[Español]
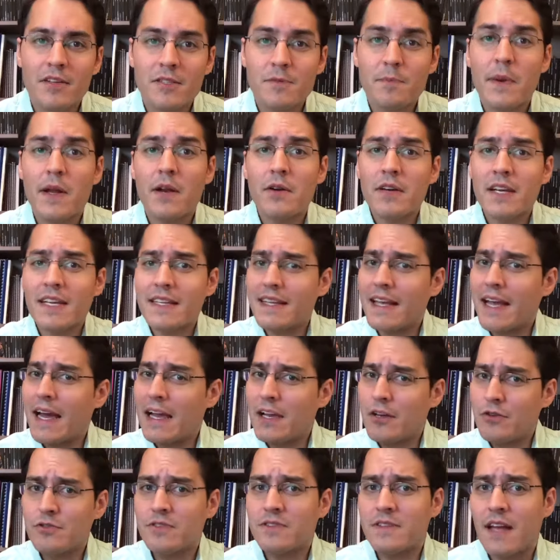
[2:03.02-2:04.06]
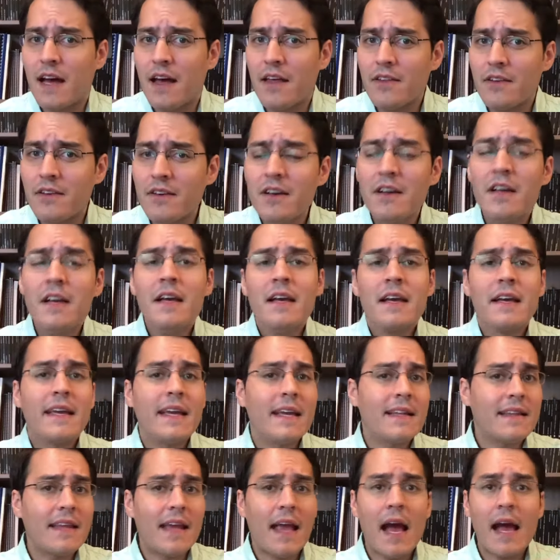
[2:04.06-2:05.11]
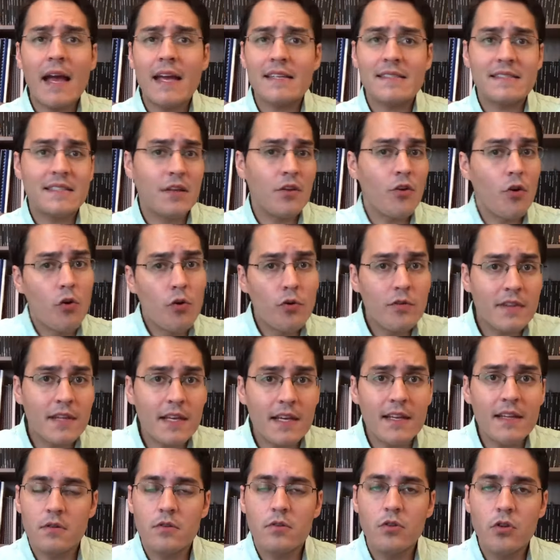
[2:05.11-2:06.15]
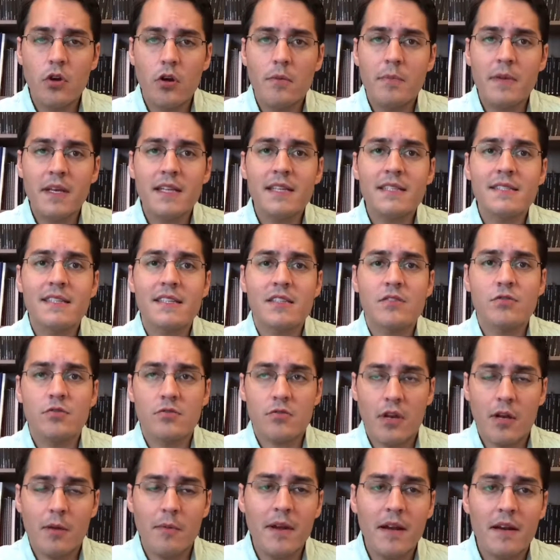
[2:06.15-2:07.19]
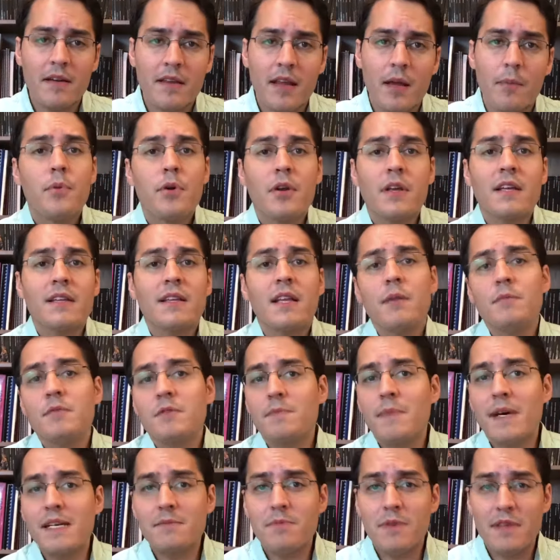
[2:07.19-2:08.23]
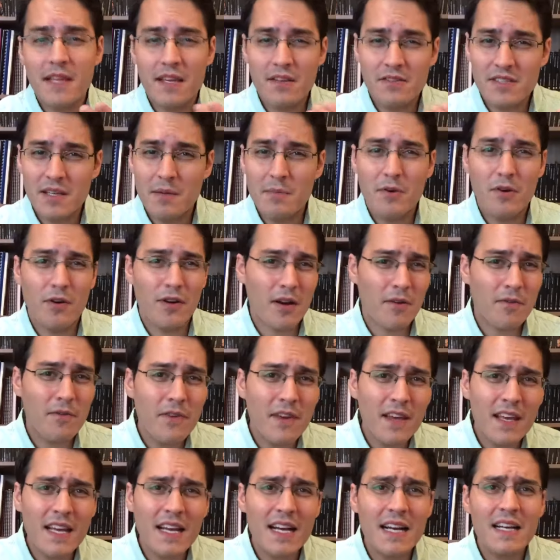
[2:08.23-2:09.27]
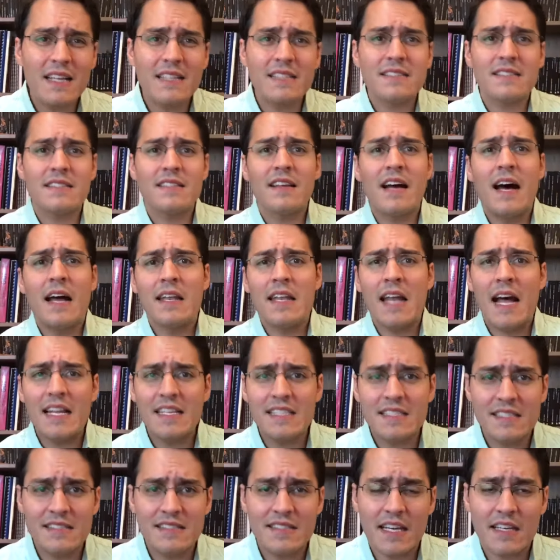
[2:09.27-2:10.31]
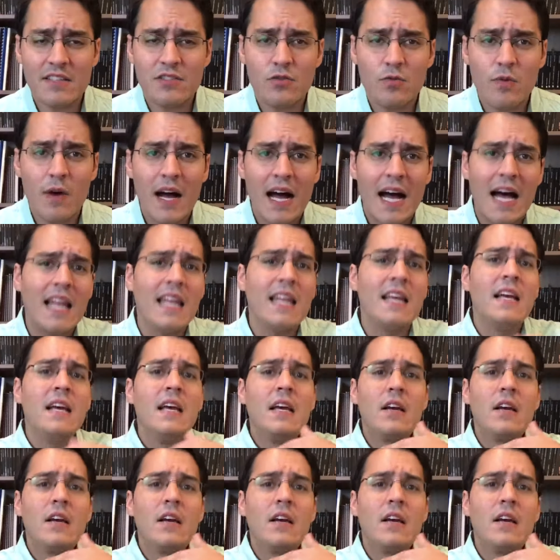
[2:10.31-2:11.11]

espero que te haya gustado, que te haya sido útil. No olvides de suscribirte porque tenemos más videos de biografías, análisis textual,